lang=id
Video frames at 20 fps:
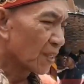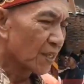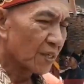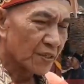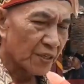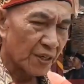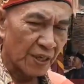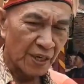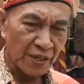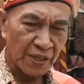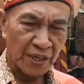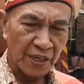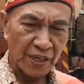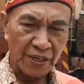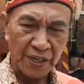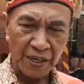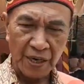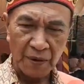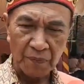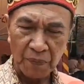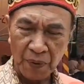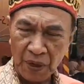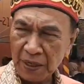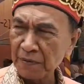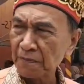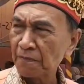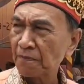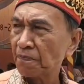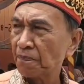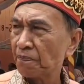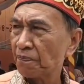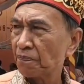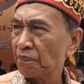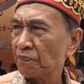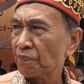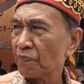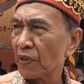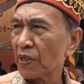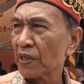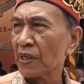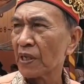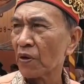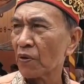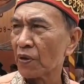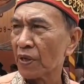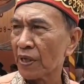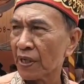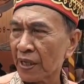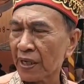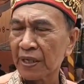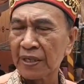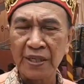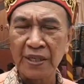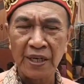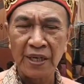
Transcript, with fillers: Sehingga dengan harapan beliau ingin.